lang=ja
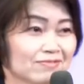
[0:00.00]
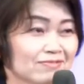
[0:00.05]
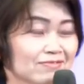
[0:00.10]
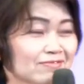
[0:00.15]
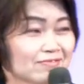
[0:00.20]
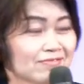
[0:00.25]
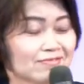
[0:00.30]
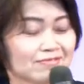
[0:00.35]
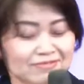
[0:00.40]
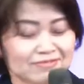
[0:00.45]

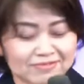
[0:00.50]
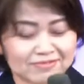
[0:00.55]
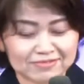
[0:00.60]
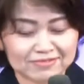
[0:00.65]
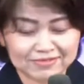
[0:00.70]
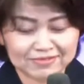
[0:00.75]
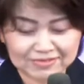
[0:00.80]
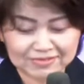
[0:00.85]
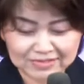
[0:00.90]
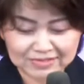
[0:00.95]
Another
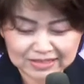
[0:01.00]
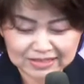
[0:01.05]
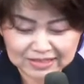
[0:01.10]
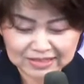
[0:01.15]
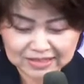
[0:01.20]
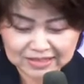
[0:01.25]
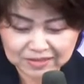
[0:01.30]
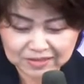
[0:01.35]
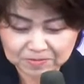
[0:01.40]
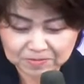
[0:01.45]
is
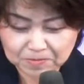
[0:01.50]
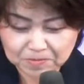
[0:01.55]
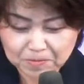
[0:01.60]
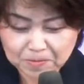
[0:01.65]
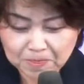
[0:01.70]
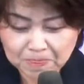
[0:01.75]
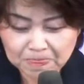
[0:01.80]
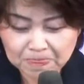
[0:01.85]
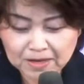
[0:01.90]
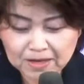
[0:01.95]

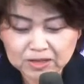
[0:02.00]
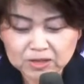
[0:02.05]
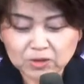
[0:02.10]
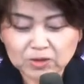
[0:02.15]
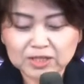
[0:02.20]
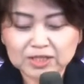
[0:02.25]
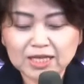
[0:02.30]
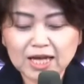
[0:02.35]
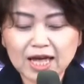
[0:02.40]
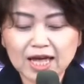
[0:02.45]
gratitude. そ
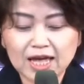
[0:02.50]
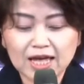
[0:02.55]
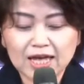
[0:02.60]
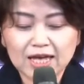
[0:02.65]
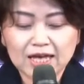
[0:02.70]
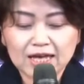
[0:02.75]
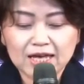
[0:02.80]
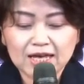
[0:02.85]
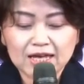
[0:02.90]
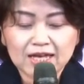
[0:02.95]
して
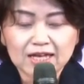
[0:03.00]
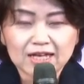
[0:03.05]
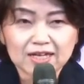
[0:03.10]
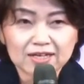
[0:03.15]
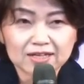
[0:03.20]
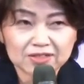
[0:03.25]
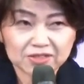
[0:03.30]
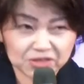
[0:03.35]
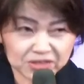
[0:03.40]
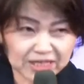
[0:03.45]

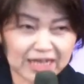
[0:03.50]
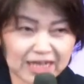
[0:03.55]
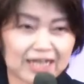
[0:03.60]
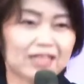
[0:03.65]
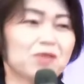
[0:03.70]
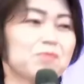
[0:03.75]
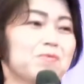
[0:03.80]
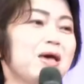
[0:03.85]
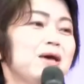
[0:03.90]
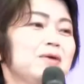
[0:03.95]
悔
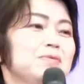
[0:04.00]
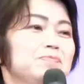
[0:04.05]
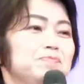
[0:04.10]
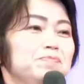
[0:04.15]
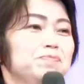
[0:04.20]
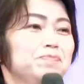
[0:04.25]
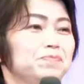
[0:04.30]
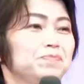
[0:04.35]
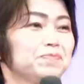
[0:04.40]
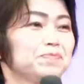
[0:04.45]
い改め。
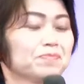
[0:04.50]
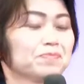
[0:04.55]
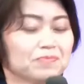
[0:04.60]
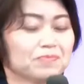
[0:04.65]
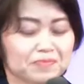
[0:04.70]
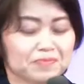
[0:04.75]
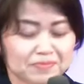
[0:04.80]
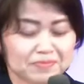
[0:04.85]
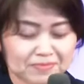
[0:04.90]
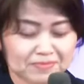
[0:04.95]

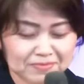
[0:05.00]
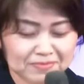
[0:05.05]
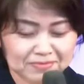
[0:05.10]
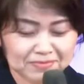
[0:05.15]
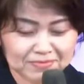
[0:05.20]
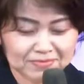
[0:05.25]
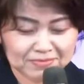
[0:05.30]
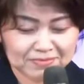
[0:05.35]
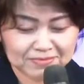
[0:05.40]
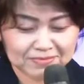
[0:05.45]
And
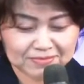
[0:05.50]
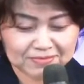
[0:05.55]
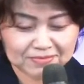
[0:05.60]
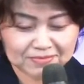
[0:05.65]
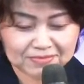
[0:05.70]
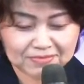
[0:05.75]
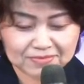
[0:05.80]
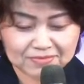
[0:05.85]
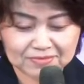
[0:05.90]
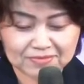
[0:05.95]
another、
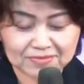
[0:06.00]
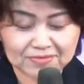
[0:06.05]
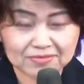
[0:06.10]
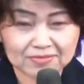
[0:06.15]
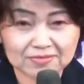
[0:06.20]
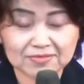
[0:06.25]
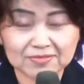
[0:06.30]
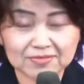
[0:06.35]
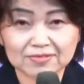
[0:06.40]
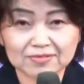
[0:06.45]
um,
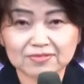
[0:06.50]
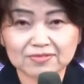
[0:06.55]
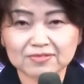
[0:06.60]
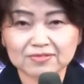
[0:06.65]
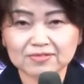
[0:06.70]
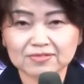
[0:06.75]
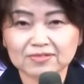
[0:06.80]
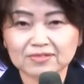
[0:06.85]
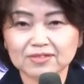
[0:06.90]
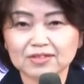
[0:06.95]

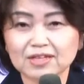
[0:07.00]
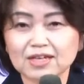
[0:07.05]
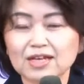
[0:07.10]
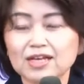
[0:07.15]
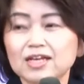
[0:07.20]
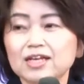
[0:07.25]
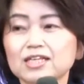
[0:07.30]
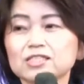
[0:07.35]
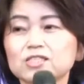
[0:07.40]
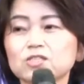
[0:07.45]
repentance.
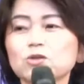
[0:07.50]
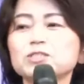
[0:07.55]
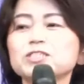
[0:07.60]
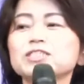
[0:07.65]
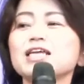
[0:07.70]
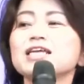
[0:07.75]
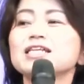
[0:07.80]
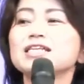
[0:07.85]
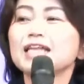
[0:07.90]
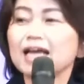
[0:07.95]
そし
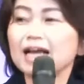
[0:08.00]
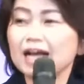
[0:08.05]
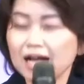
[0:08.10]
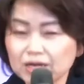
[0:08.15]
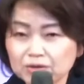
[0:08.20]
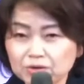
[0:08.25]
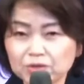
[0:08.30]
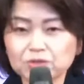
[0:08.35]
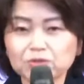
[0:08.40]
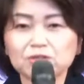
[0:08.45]
て願
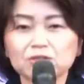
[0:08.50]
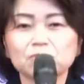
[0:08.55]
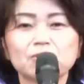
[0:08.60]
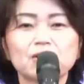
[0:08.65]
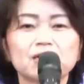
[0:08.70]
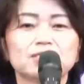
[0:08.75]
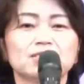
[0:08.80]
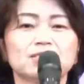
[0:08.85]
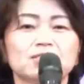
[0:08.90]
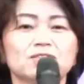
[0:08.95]
いを祈り
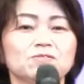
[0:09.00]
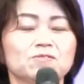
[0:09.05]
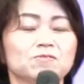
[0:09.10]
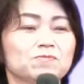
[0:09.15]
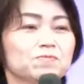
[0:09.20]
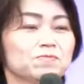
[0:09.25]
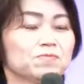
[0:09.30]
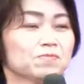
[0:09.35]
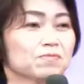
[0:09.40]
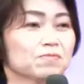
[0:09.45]
ます。And